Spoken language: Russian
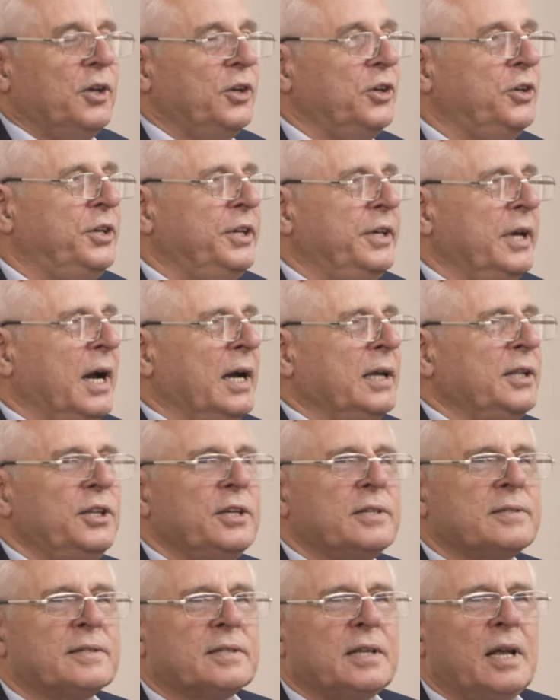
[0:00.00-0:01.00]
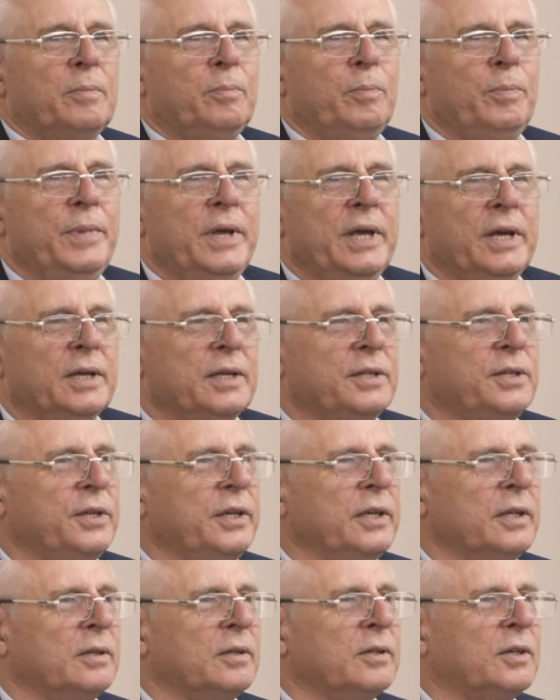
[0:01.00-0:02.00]
я не
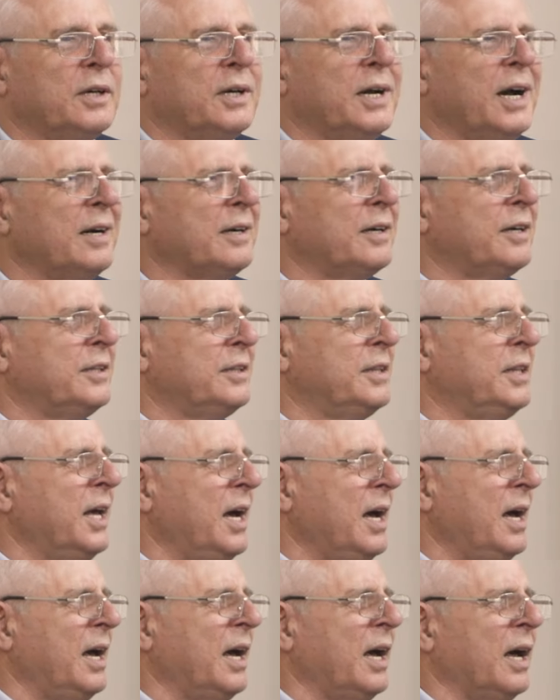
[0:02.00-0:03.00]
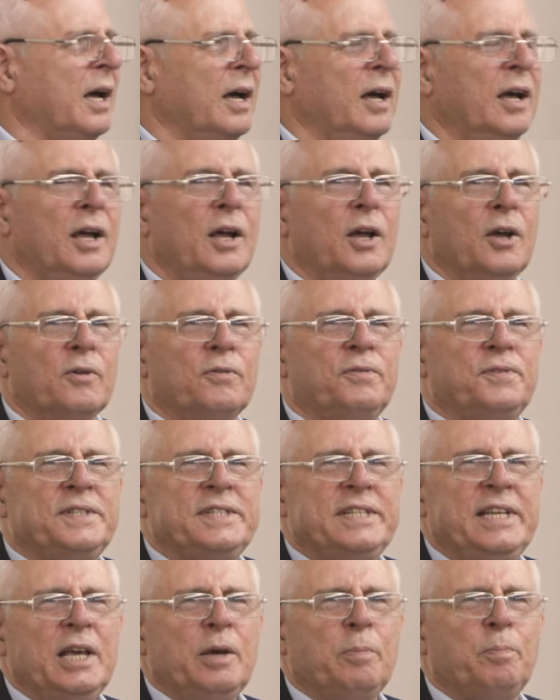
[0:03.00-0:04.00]
заметил, когда
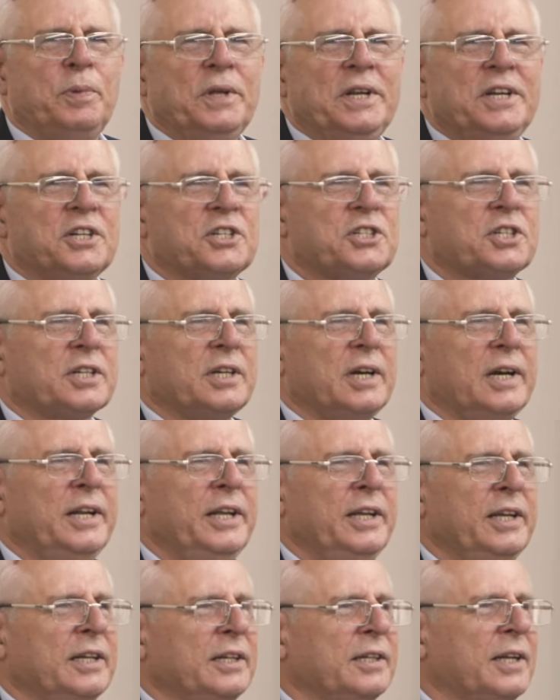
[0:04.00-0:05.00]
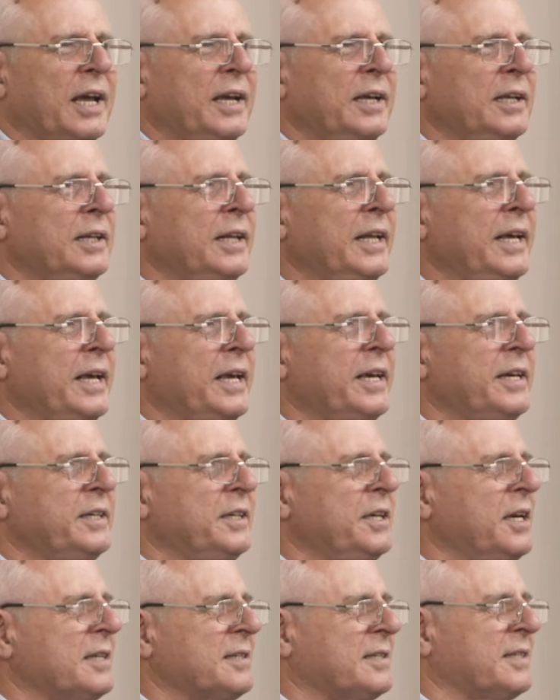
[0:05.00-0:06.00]
все перешли на
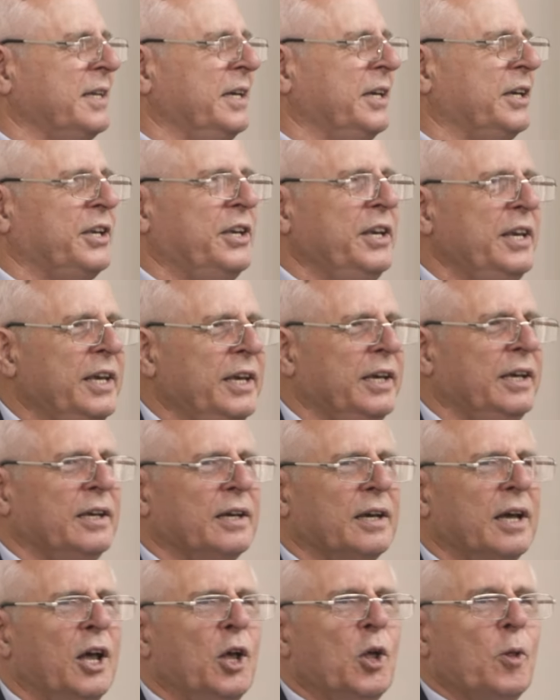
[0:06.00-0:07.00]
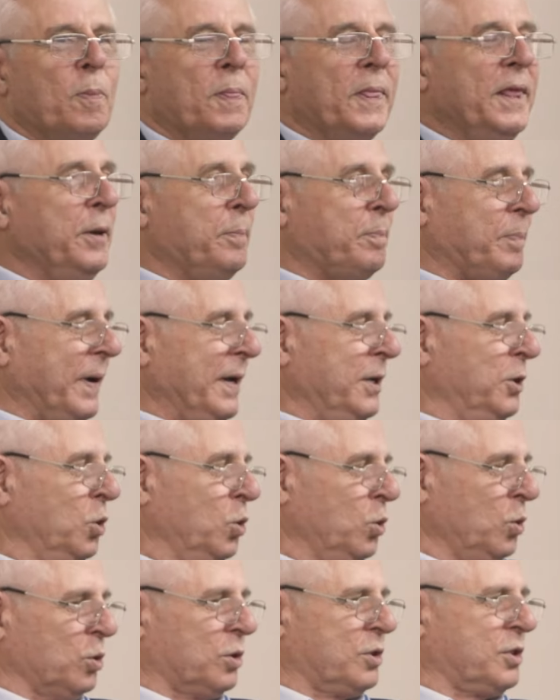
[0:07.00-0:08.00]
иные языки и
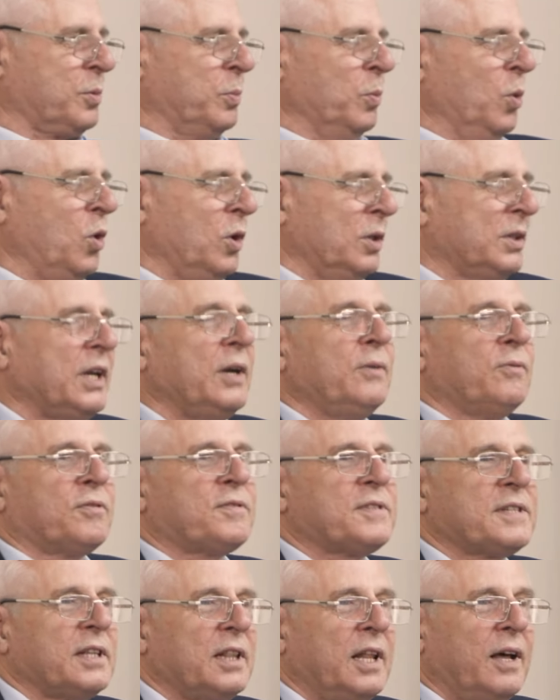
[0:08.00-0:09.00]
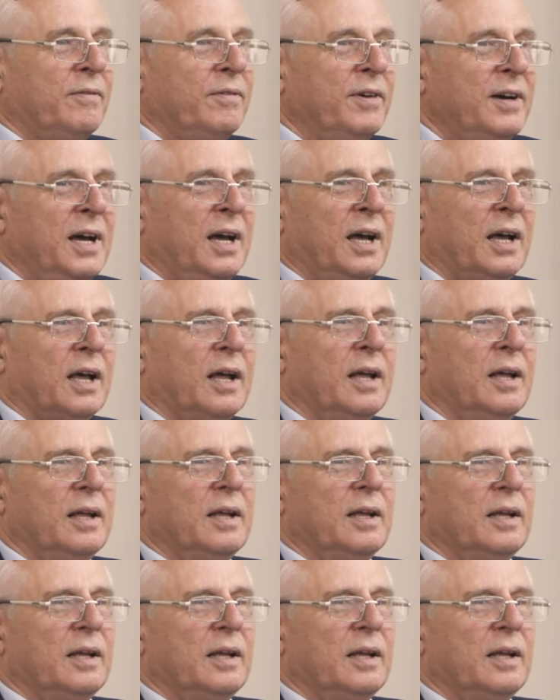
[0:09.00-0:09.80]
поют, смотрим в слова,